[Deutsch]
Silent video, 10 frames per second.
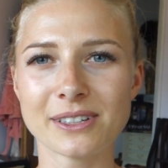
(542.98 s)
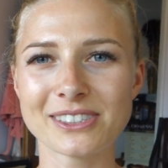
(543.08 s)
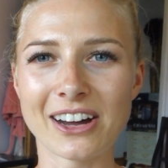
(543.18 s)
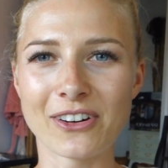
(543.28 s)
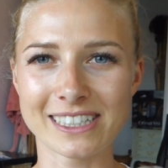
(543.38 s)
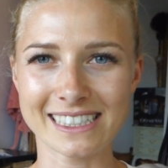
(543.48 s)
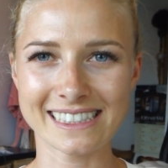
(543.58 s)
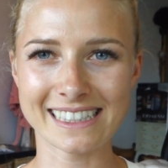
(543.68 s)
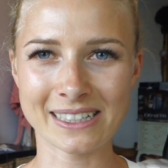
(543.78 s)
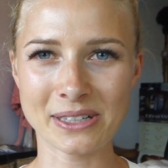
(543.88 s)
die euch auch
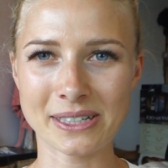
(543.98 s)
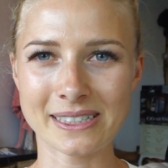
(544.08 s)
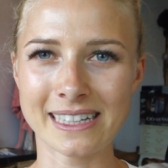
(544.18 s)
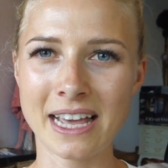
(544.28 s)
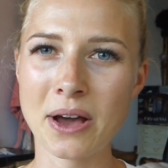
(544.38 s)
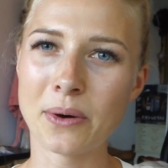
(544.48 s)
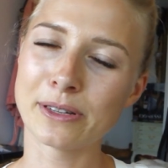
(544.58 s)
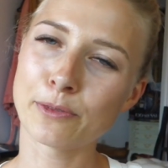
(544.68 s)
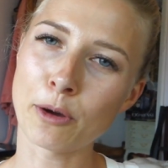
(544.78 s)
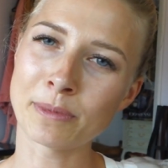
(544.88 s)
interessieren könnten. Und
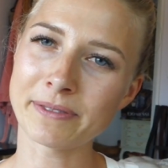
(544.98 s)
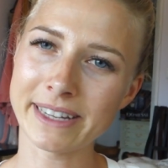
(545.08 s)
ich freue mich,